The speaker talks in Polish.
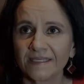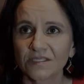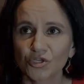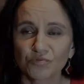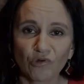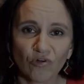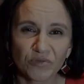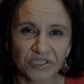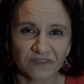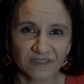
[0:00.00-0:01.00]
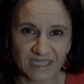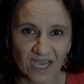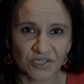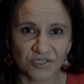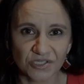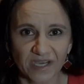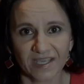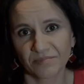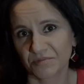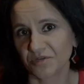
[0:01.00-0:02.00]
coś mogłoby się wydarzyć, a
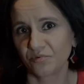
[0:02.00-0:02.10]
ja bym się